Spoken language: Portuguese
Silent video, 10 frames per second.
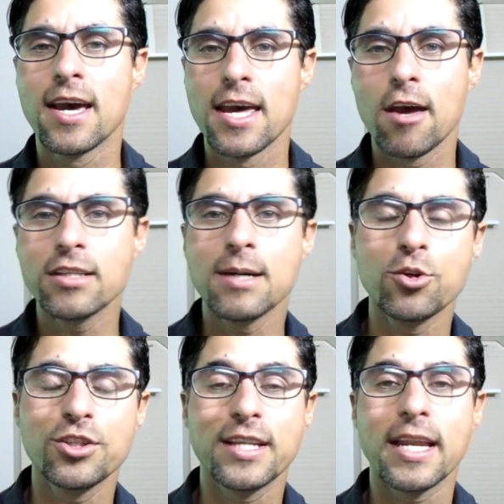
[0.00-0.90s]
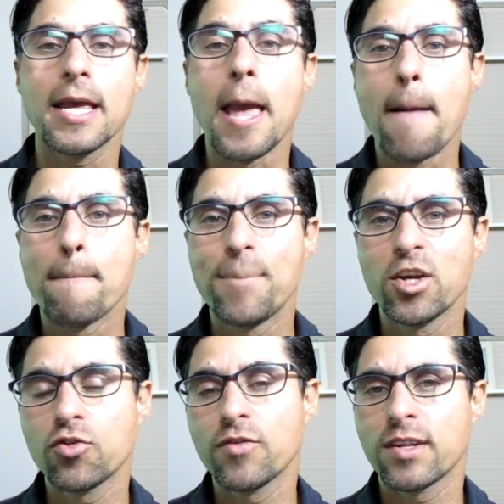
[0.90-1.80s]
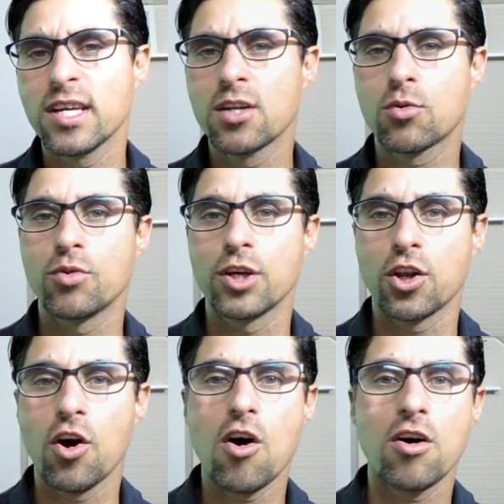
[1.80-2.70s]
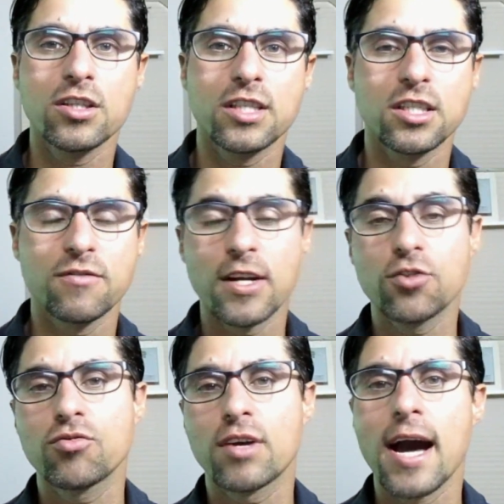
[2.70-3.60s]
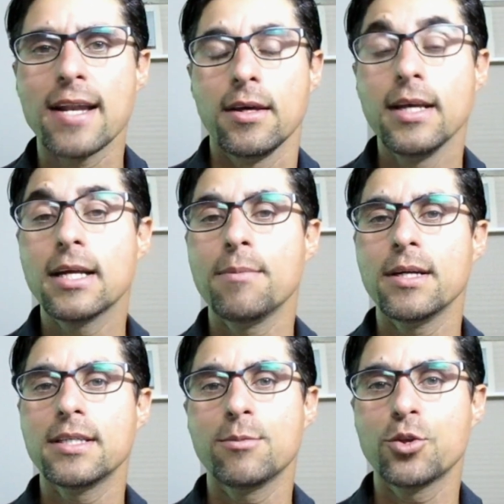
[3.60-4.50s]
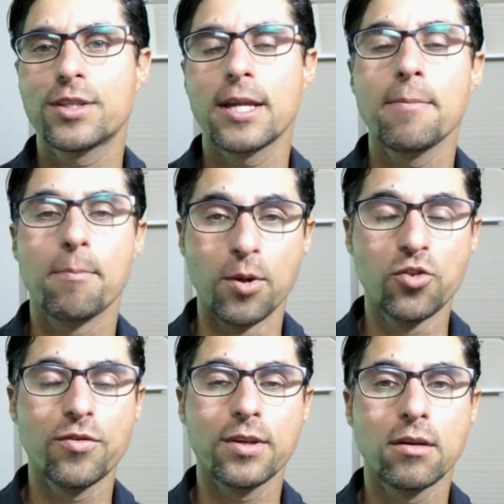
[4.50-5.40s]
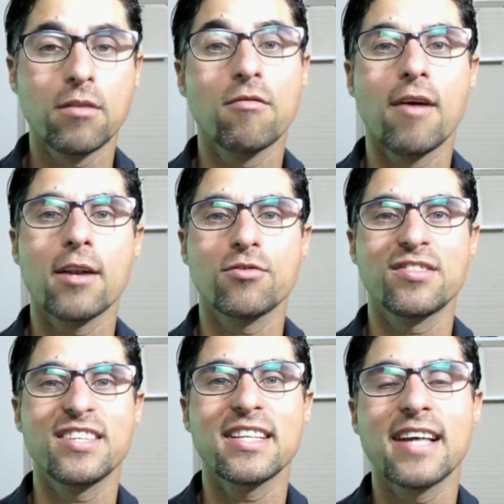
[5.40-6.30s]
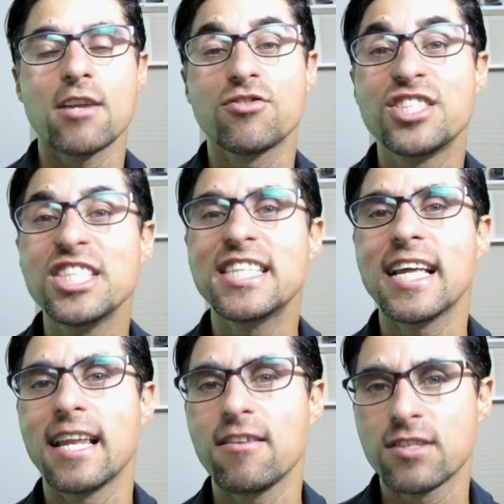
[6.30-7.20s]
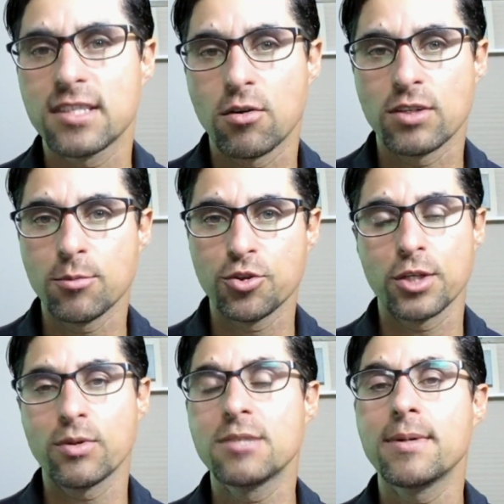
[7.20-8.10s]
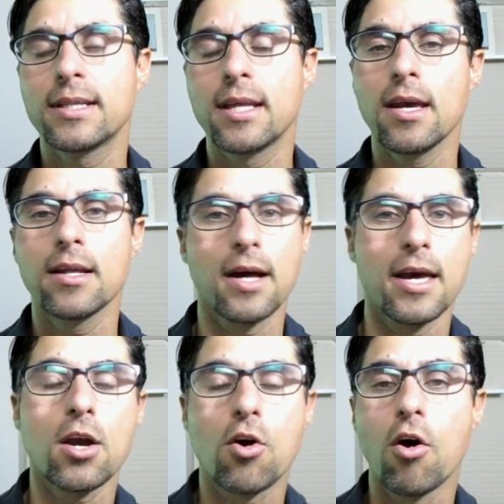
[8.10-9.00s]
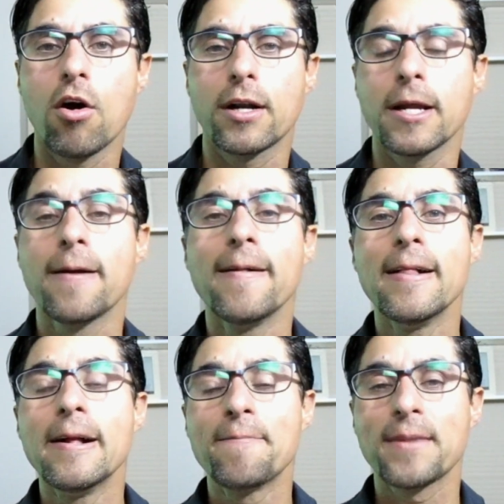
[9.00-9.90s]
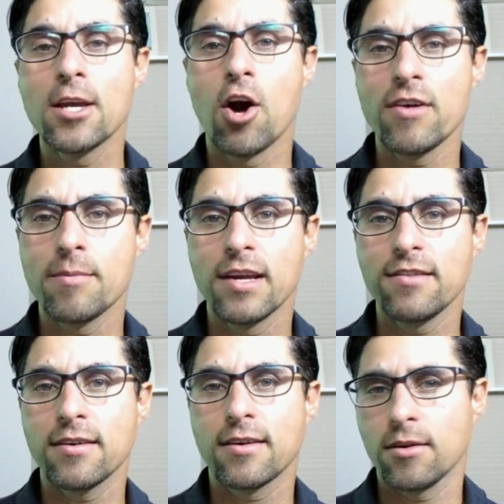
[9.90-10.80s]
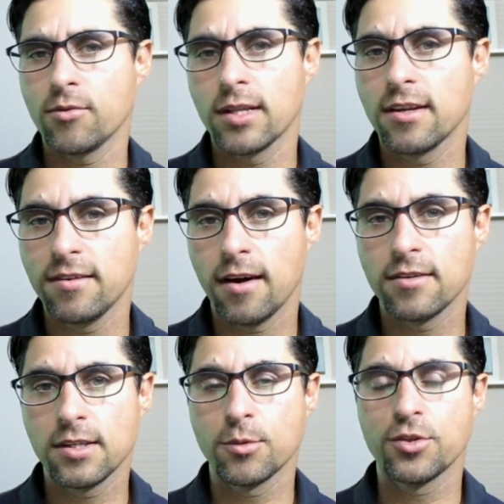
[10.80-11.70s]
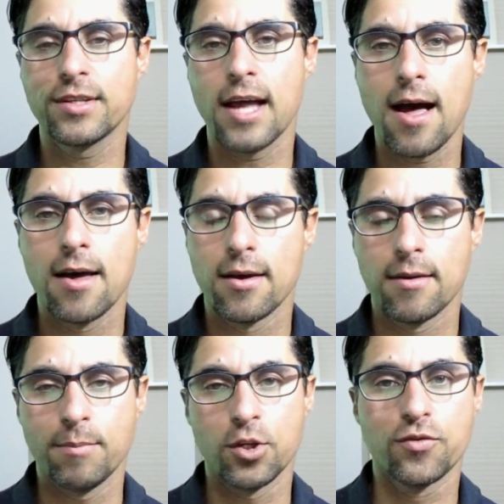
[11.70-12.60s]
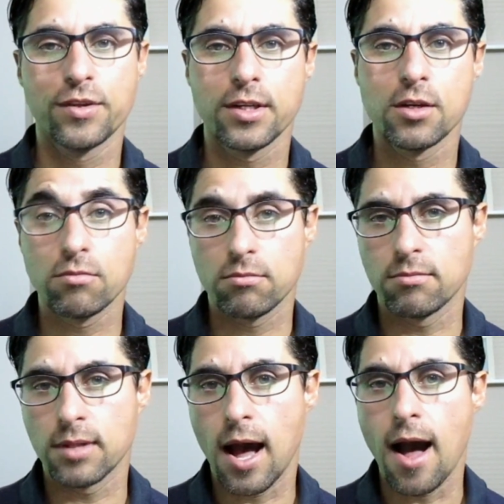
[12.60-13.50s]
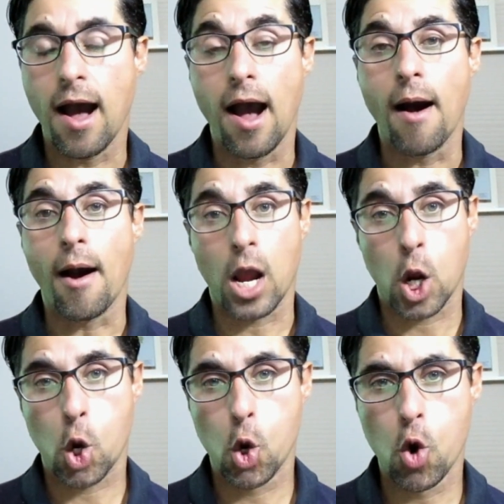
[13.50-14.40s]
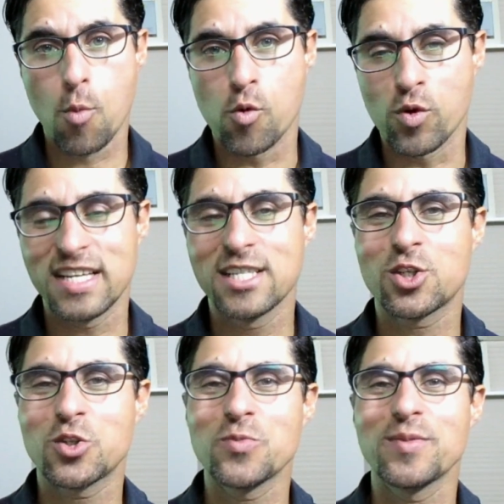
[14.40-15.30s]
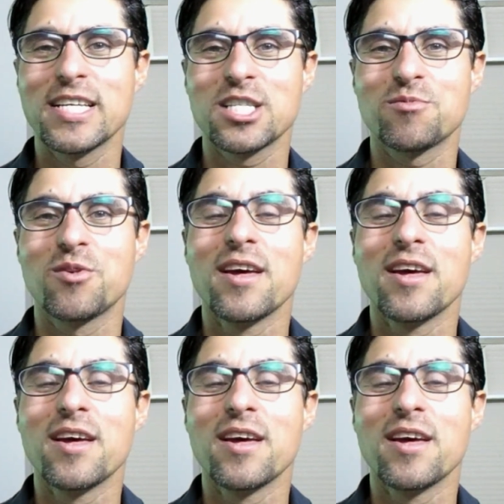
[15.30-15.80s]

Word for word: Eu já mostrei piso vinílico em lojas, em vários lugares. E também já mostrei piso vinílico em vários cenários de televisão. Já mostrei no SBT, na Record, né? E obviamente que eu não ia deixar de mostrar piso vinílico na Globo. Isso mesmo.